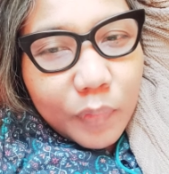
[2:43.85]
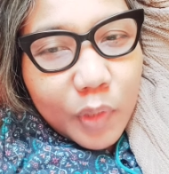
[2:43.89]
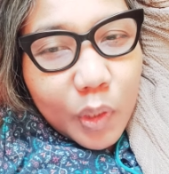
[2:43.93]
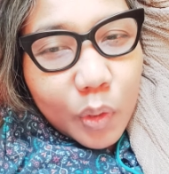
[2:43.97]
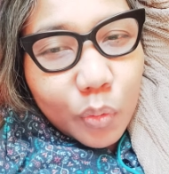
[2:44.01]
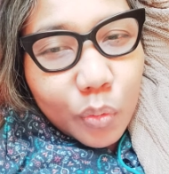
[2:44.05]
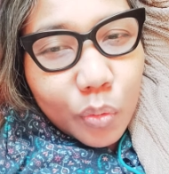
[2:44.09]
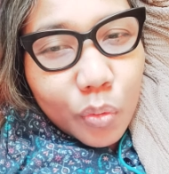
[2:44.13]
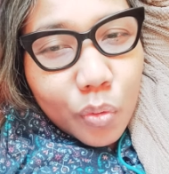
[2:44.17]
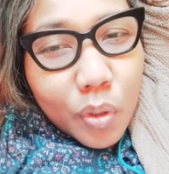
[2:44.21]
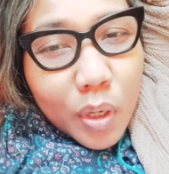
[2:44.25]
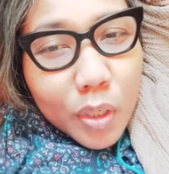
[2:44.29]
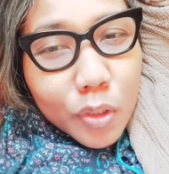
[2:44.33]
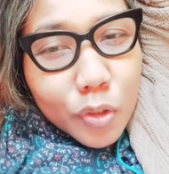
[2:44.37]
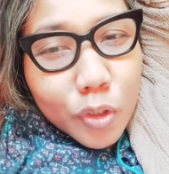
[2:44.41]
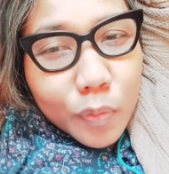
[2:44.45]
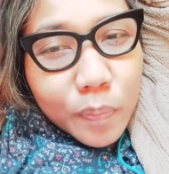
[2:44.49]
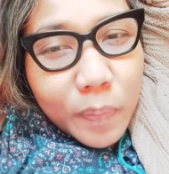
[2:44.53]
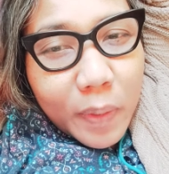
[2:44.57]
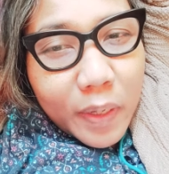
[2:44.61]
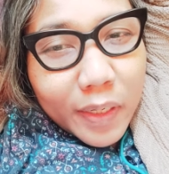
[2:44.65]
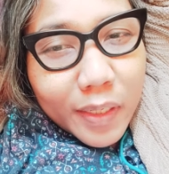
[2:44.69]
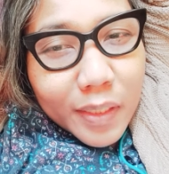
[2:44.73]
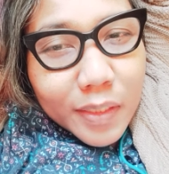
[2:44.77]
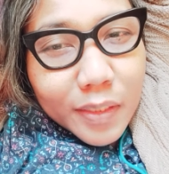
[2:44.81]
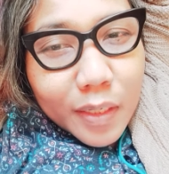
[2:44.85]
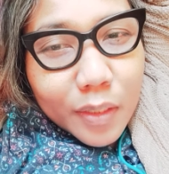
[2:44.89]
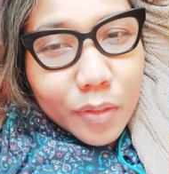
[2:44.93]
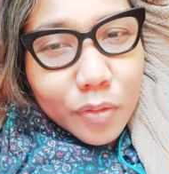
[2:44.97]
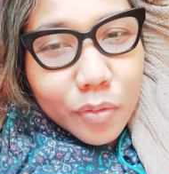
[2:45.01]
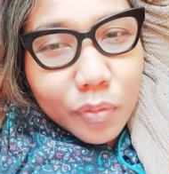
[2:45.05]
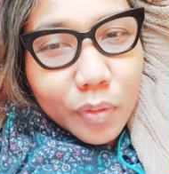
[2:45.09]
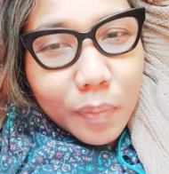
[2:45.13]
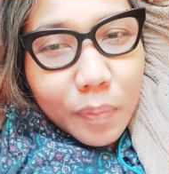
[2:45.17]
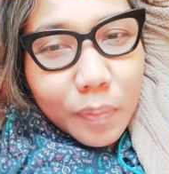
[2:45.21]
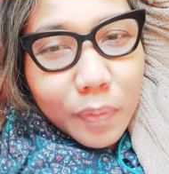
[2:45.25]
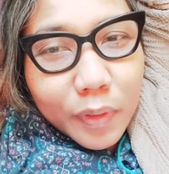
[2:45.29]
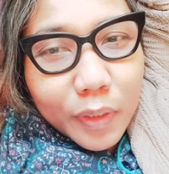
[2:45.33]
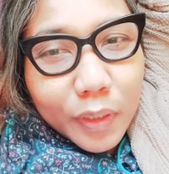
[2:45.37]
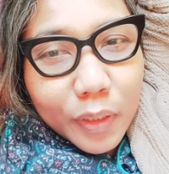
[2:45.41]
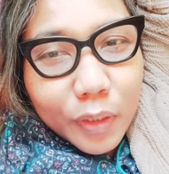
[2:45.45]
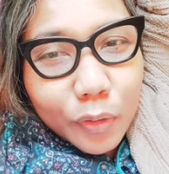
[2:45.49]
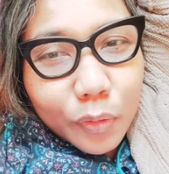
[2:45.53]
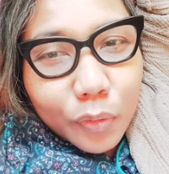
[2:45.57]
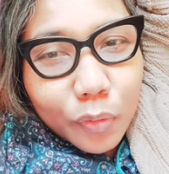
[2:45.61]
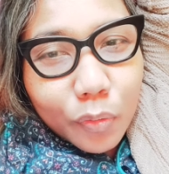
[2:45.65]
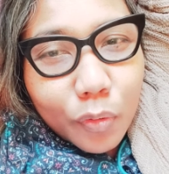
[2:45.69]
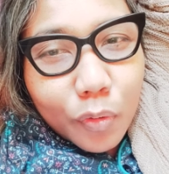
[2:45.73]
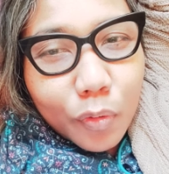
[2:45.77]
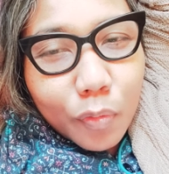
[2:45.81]
dulu kasus Vanessa juga
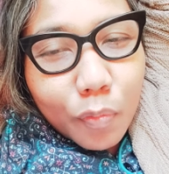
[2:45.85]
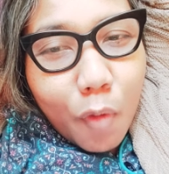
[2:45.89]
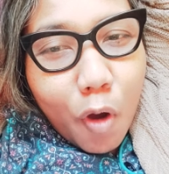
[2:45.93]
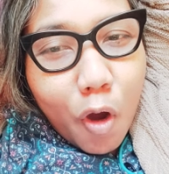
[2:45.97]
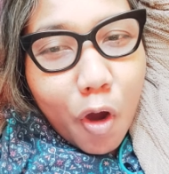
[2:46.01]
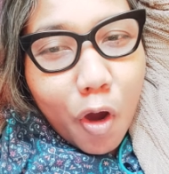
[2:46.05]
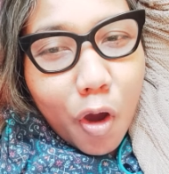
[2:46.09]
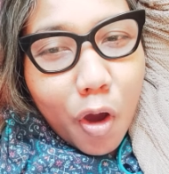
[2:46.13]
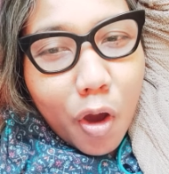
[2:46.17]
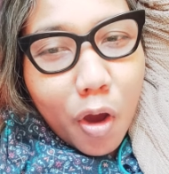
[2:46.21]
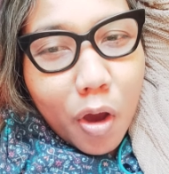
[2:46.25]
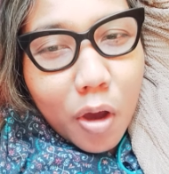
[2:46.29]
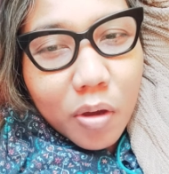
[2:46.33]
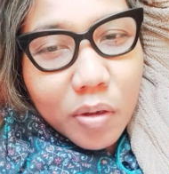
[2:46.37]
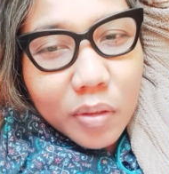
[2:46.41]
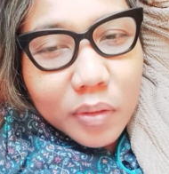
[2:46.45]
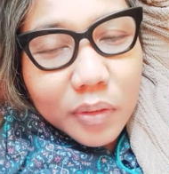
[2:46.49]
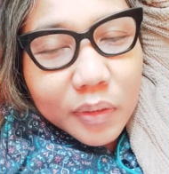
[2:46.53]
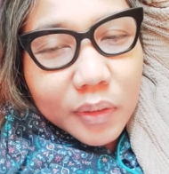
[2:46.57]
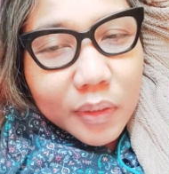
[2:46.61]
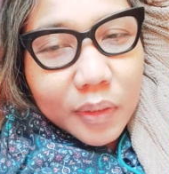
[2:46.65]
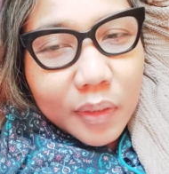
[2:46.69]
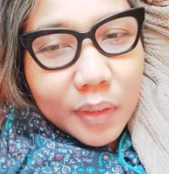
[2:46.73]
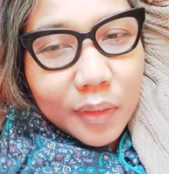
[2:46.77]
begitu bohong